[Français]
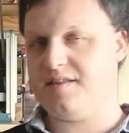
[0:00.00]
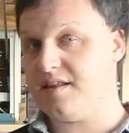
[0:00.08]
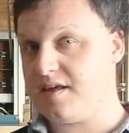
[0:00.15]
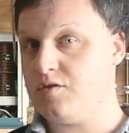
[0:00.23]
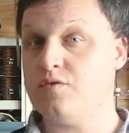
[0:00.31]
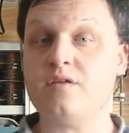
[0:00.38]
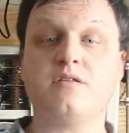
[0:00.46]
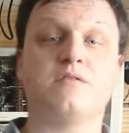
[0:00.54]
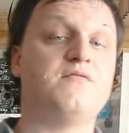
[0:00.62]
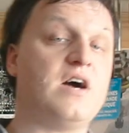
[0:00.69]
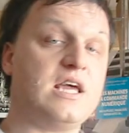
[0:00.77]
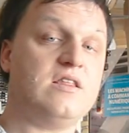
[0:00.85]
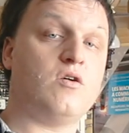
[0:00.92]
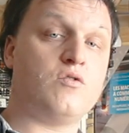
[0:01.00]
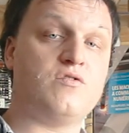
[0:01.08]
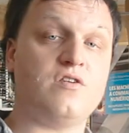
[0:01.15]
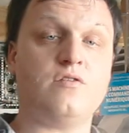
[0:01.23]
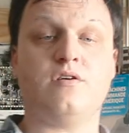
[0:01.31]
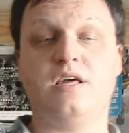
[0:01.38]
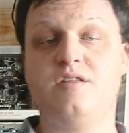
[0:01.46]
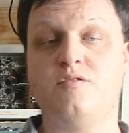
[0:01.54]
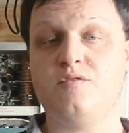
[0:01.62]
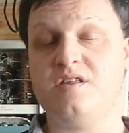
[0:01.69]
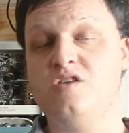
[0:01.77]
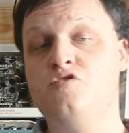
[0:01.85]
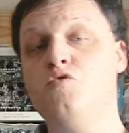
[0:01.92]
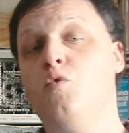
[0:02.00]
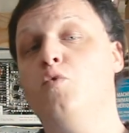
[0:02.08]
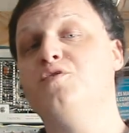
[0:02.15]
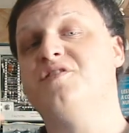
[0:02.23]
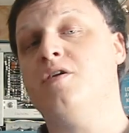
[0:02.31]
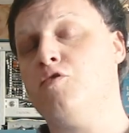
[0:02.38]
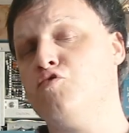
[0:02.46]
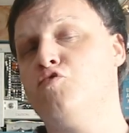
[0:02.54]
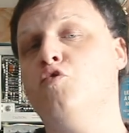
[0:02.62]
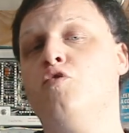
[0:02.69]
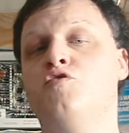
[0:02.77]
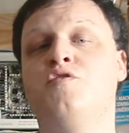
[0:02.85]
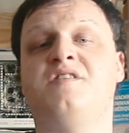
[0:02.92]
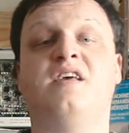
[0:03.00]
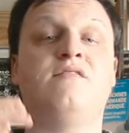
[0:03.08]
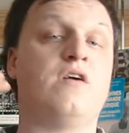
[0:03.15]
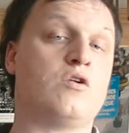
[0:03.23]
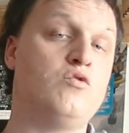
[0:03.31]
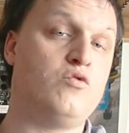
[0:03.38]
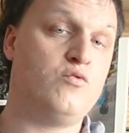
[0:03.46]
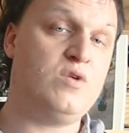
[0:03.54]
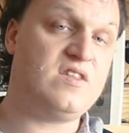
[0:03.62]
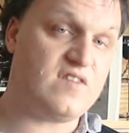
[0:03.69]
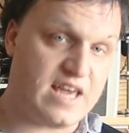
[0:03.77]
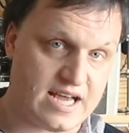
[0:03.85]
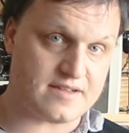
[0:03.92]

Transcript: cette résonance varie dans le temps et se situe aux alentours de 7,8